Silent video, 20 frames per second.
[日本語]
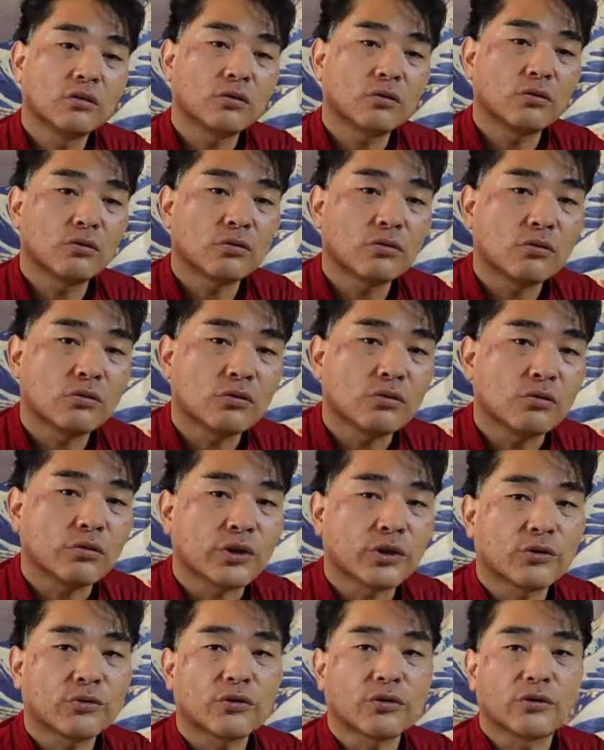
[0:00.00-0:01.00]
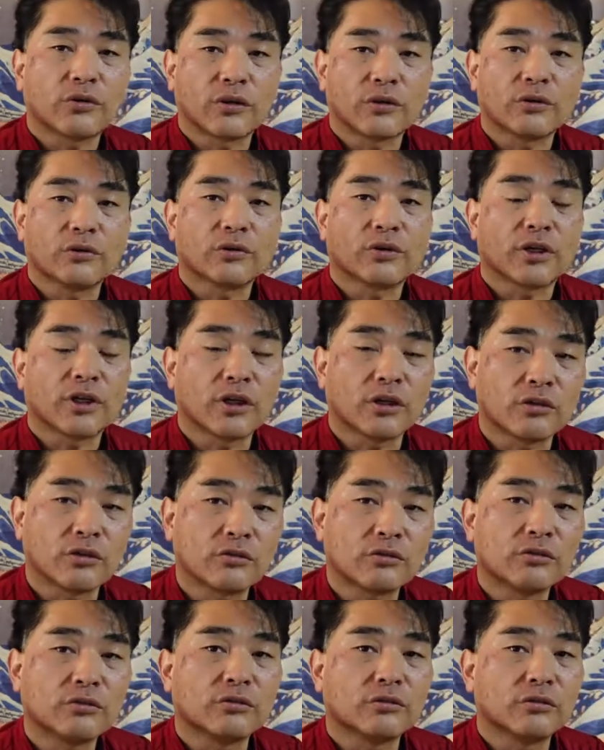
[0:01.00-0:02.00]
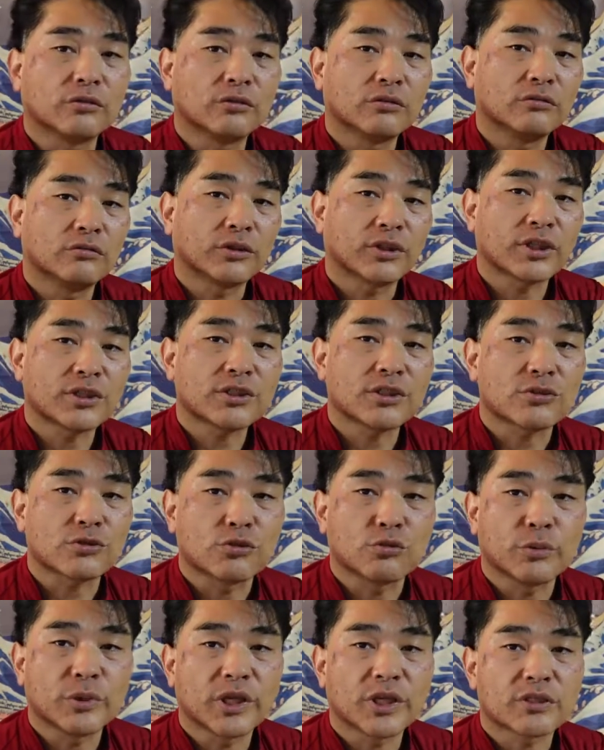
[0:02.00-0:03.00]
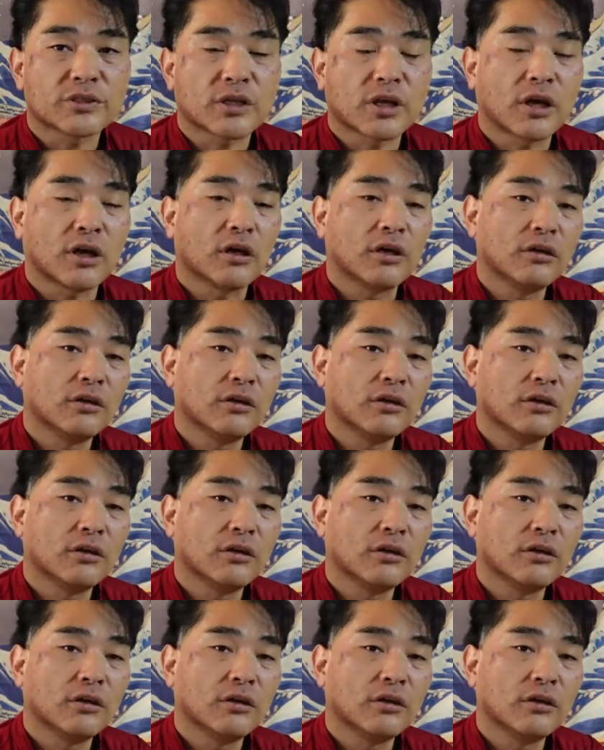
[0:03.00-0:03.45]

この心を受け取ってくれるのって結局私たちを生み出した